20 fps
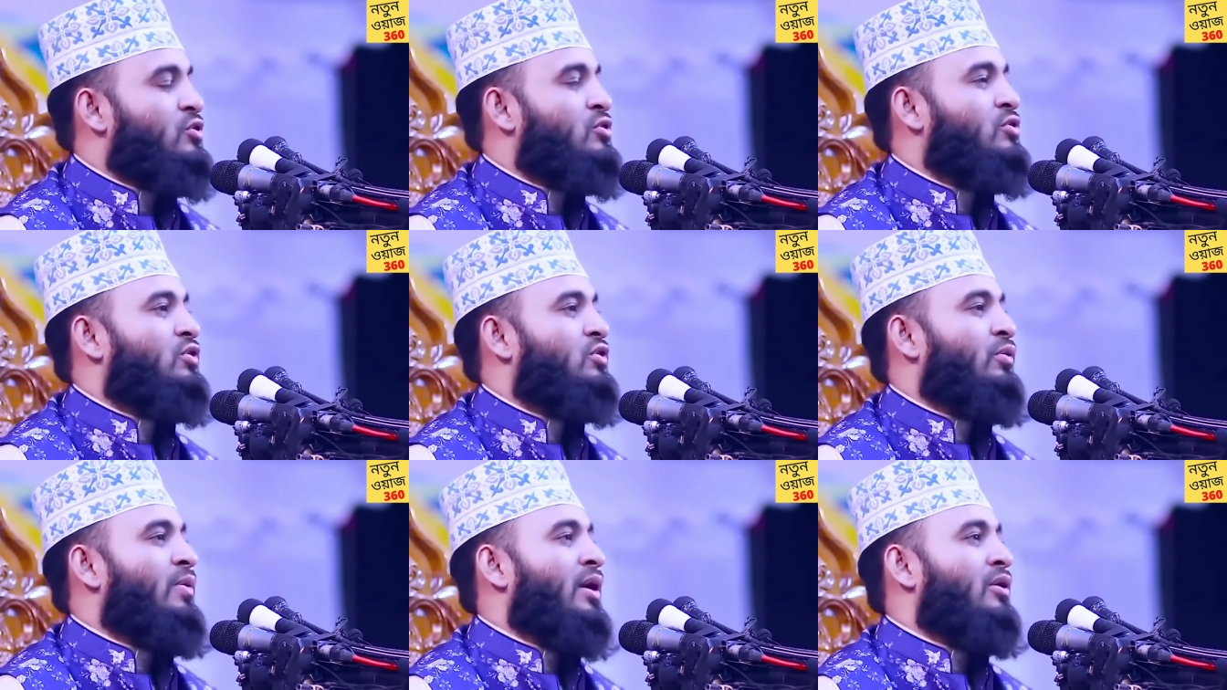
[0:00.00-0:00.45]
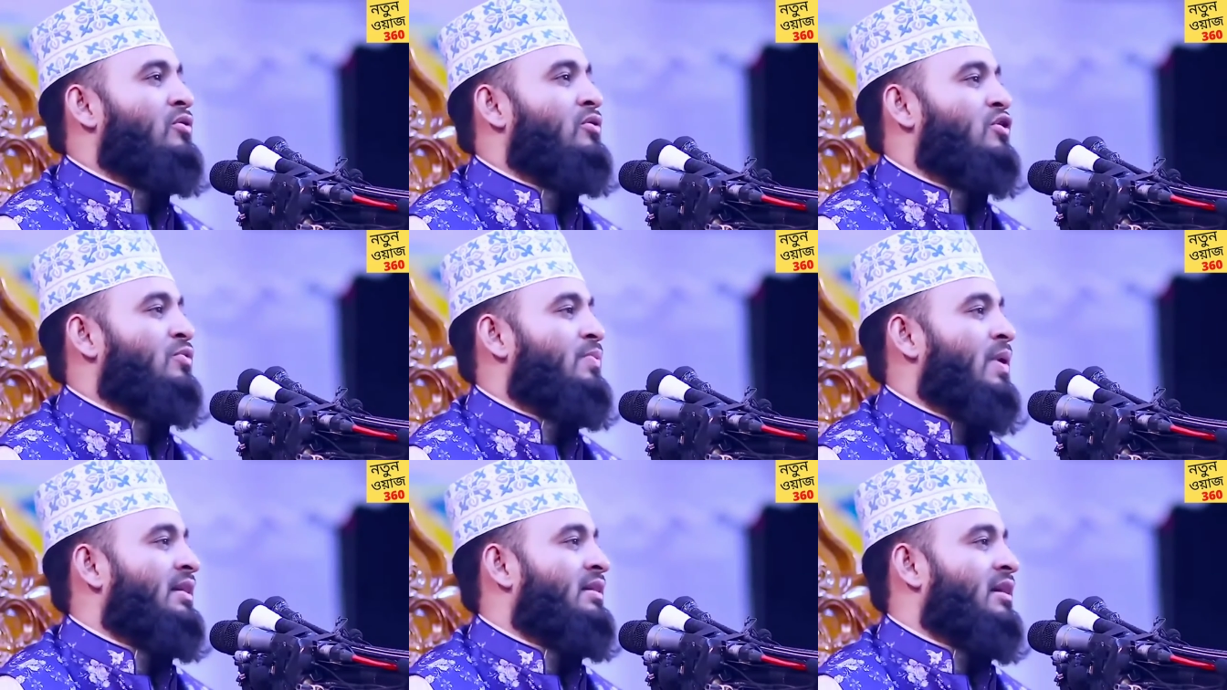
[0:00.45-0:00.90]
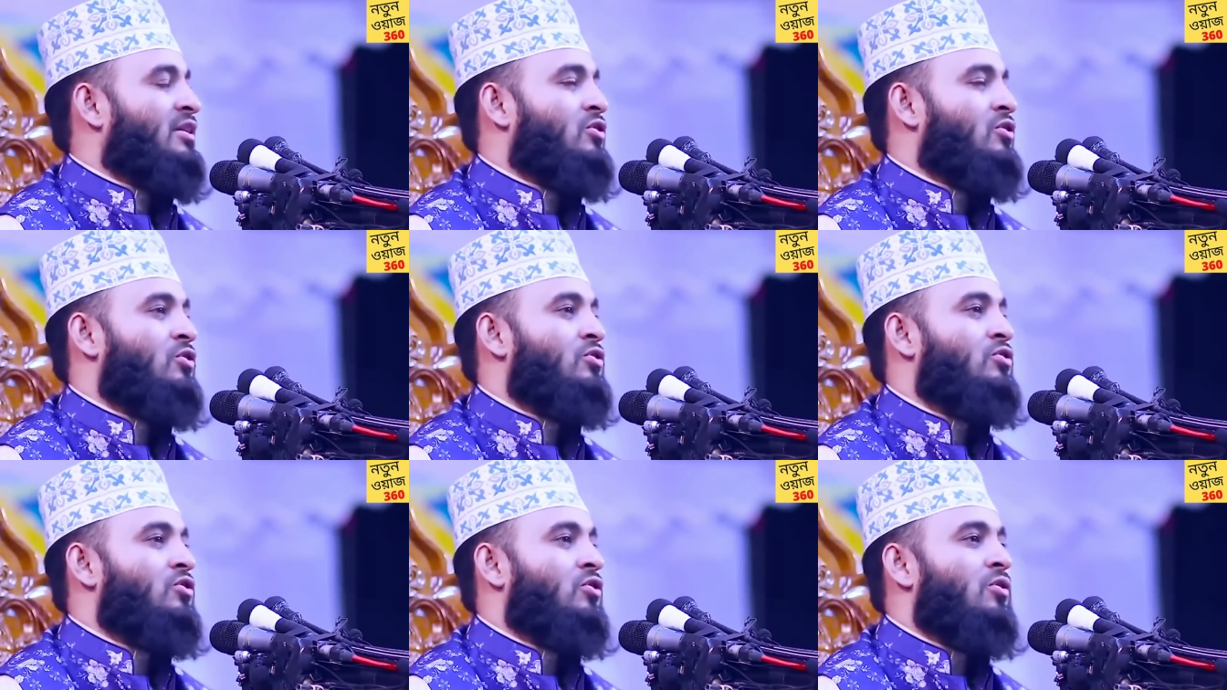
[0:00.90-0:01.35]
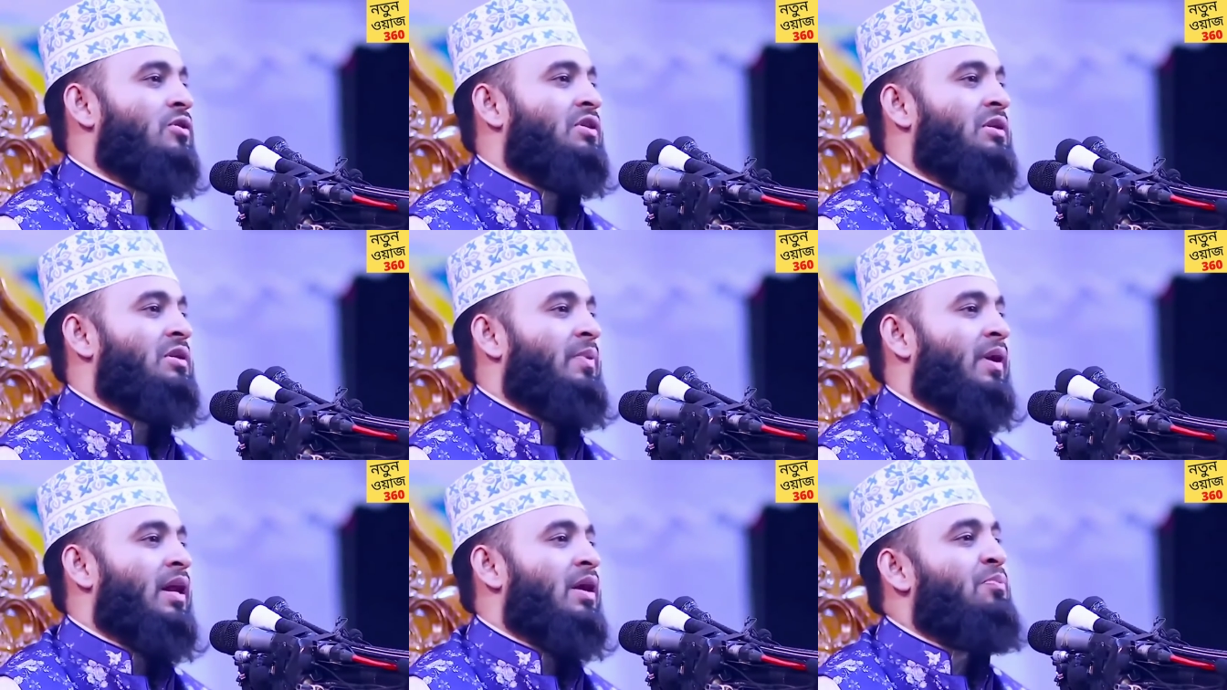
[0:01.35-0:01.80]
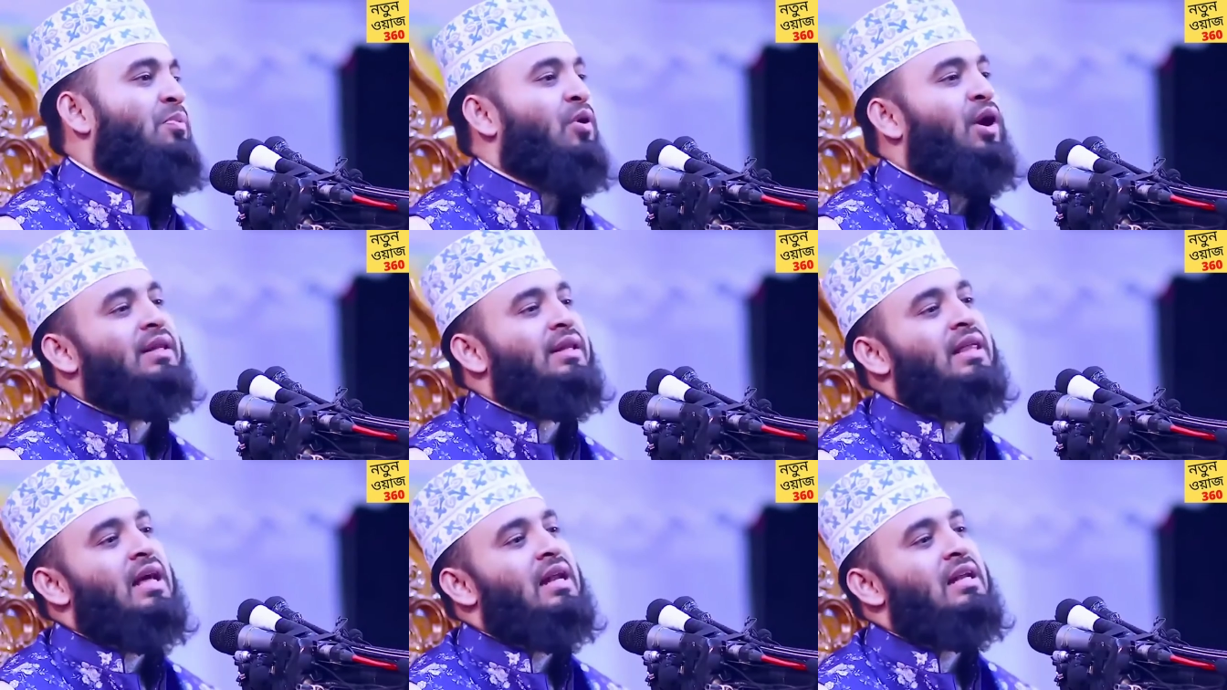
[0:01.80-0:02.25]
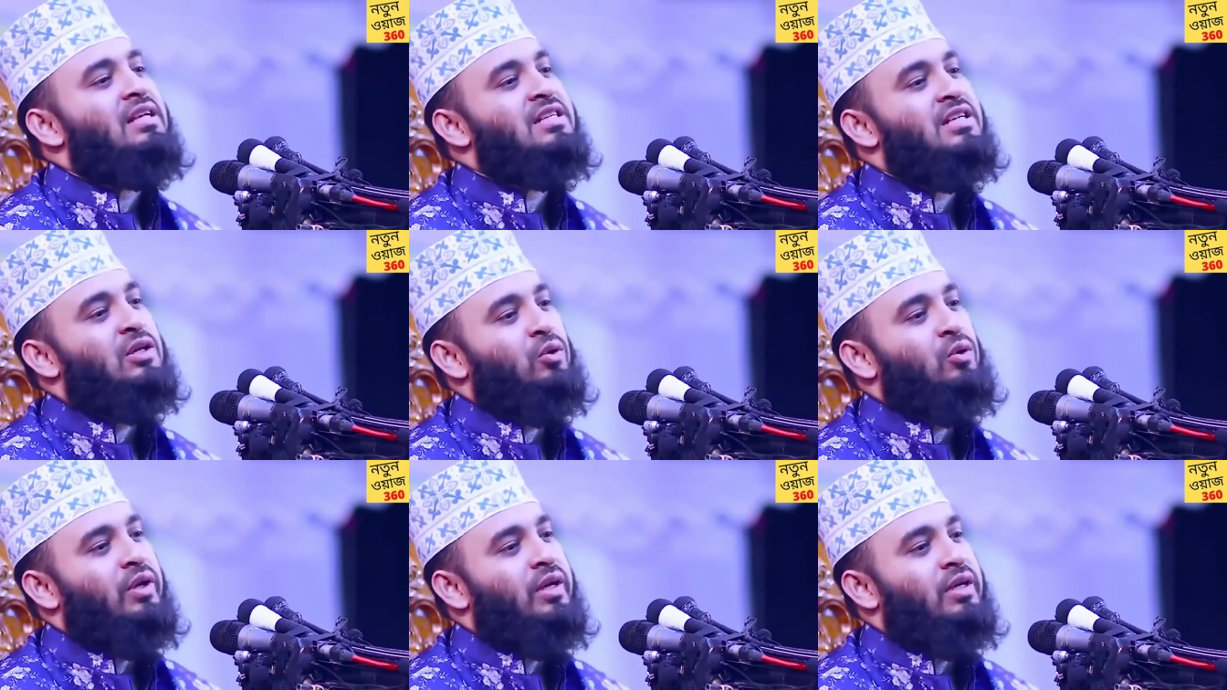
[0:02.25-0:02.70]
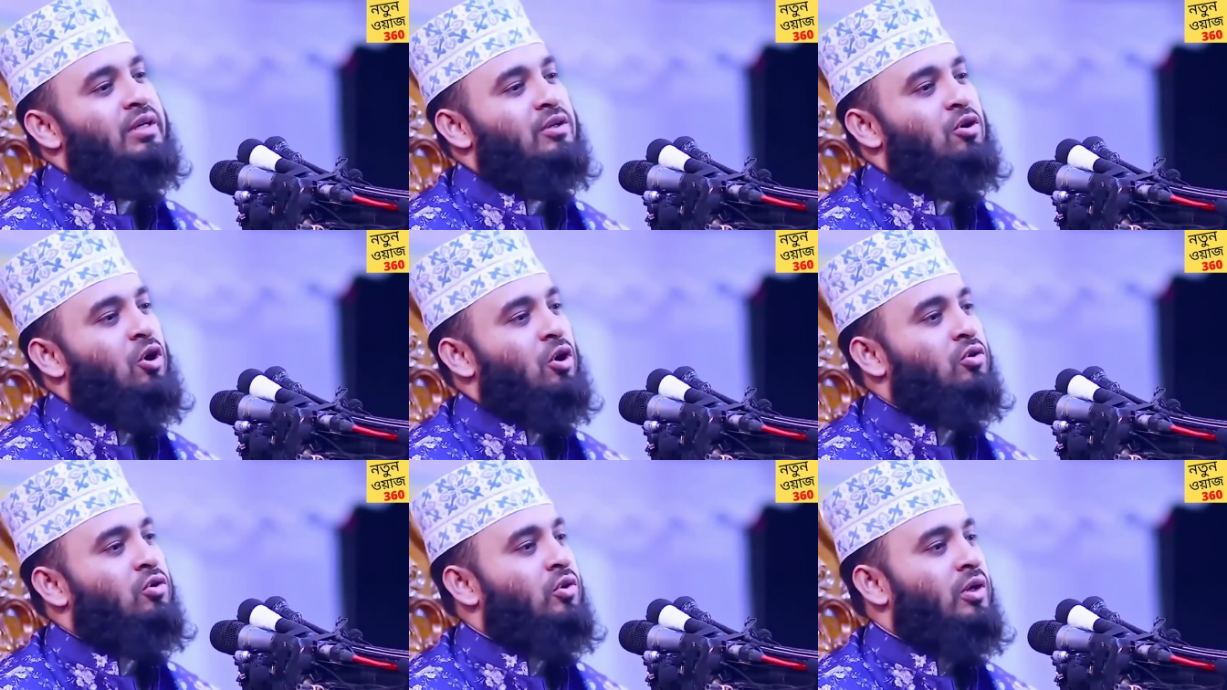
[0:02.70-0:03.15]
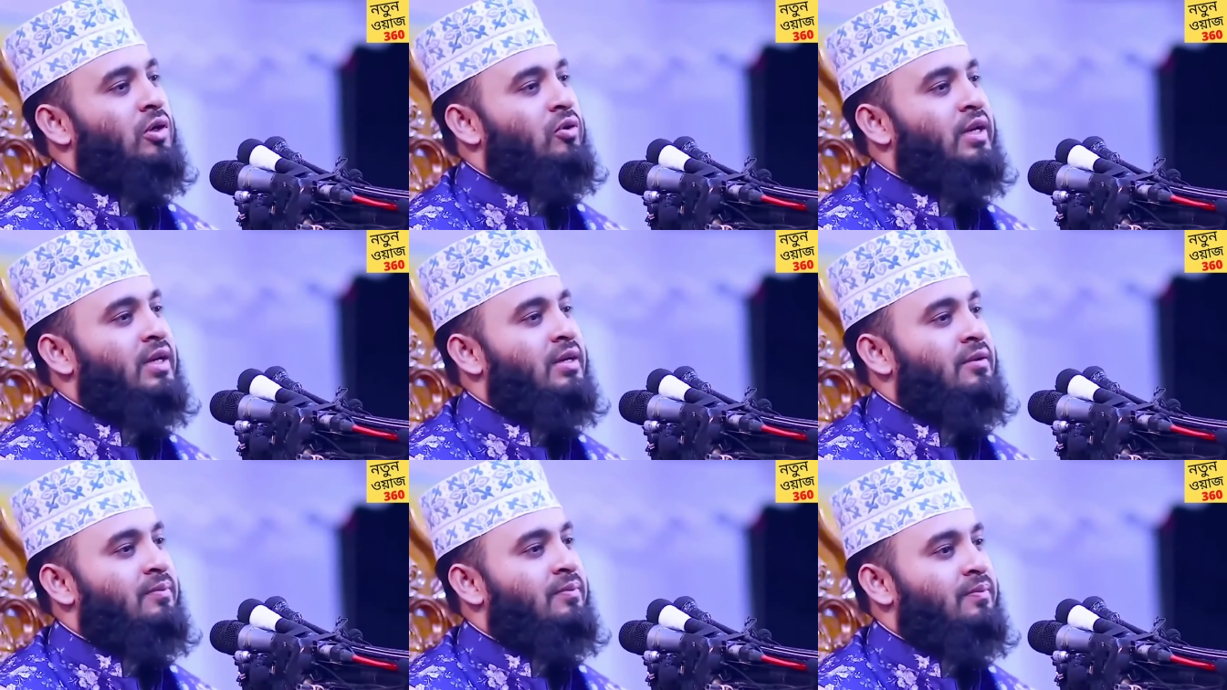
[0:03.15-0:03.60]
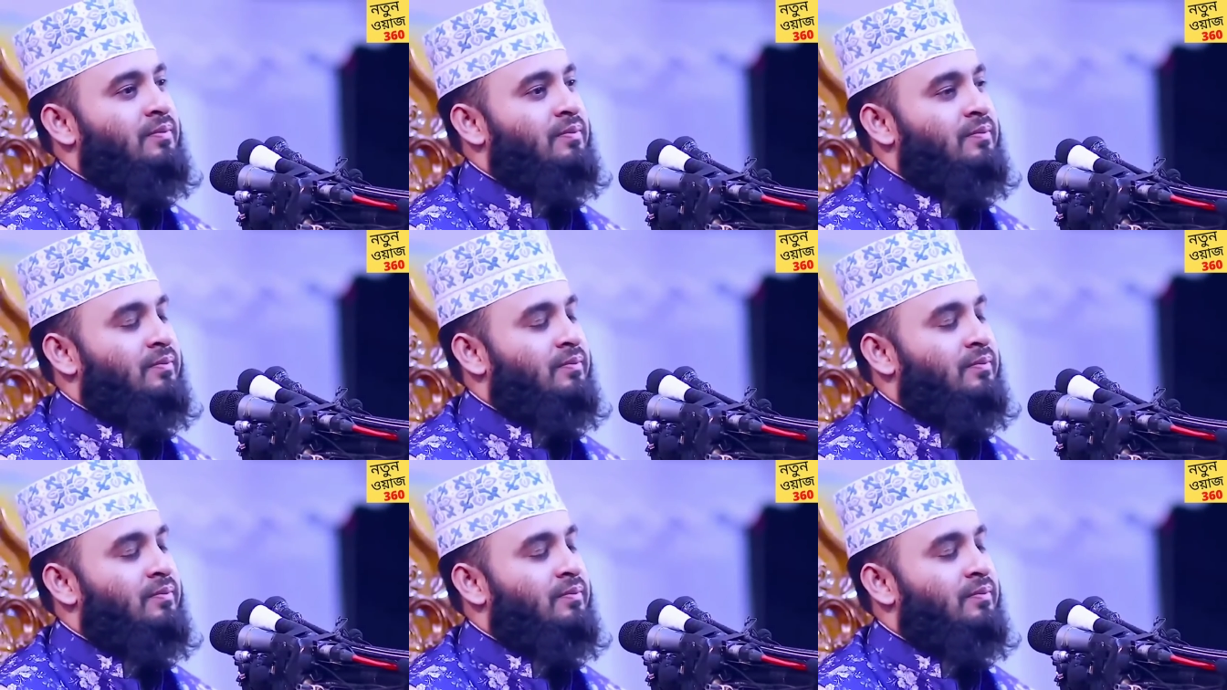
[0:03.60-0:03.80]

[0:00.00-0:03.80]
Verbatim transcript: সুস্থ মানুষ ব্যথা সহ্য করতে পারে পঁয়তাল্লিশ ইউনিট কত ইউনিট